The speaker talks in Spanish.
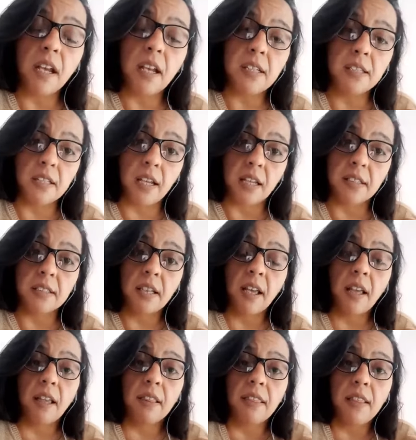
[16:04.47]
esas
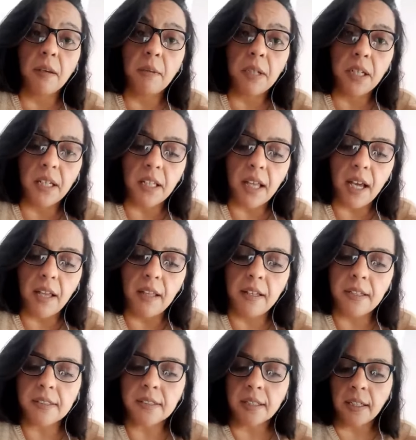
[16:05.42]

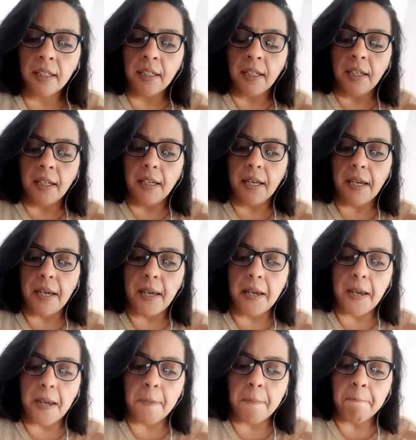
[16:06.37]
debilidades.
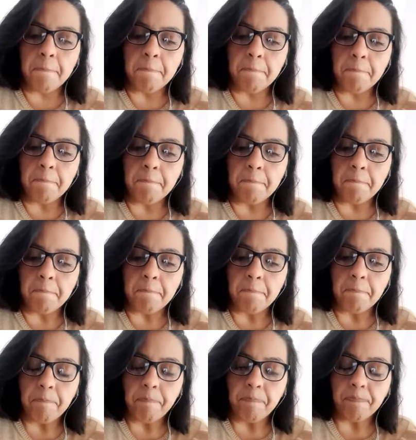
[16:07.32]

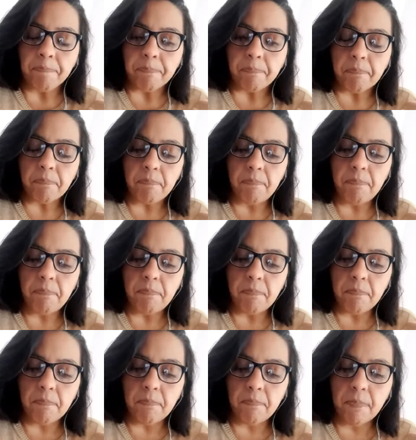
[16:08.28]
Em,
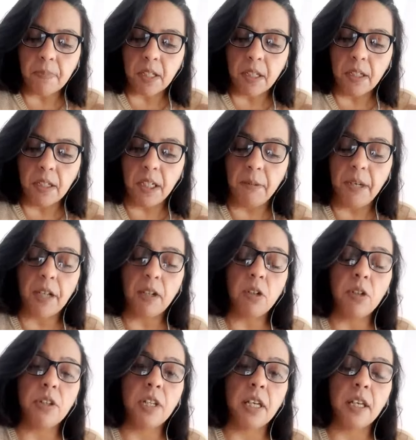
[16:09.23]

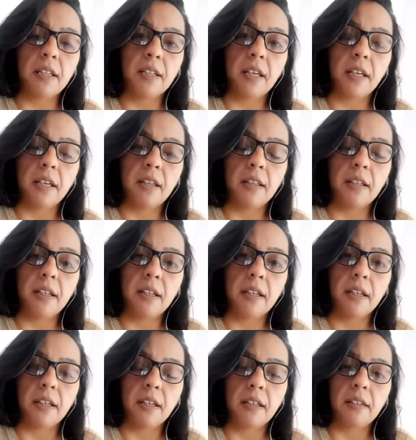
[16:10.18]
librarnos de,
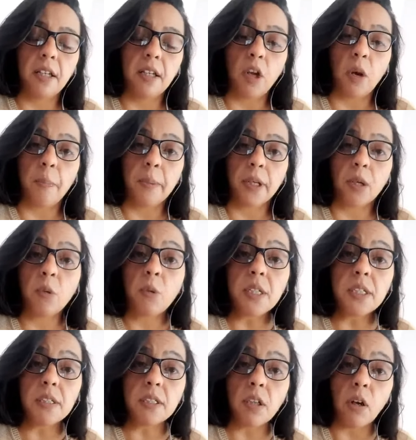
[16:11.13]
los
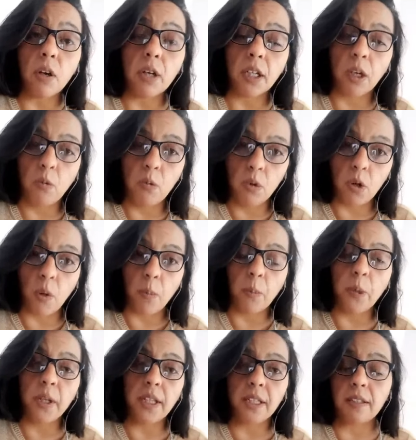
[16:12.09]
prejuicios que uno
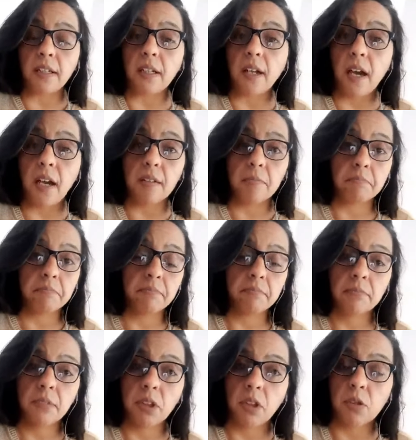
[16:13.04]
puede tener
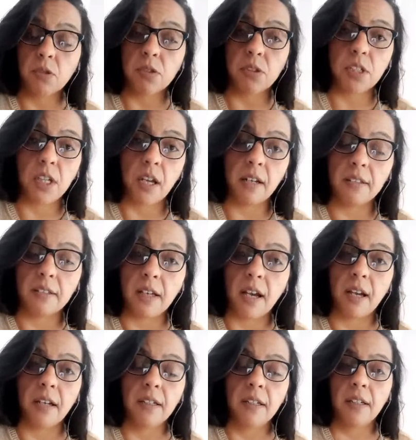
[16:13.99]
con
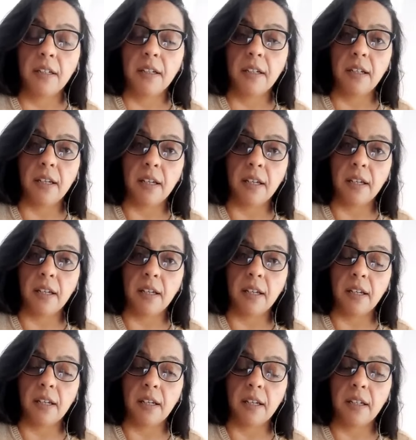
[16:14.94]
cierta,
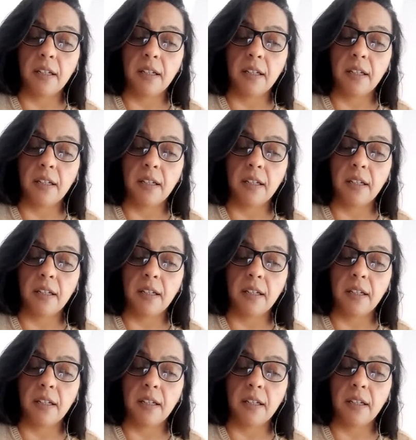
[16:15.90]
eh,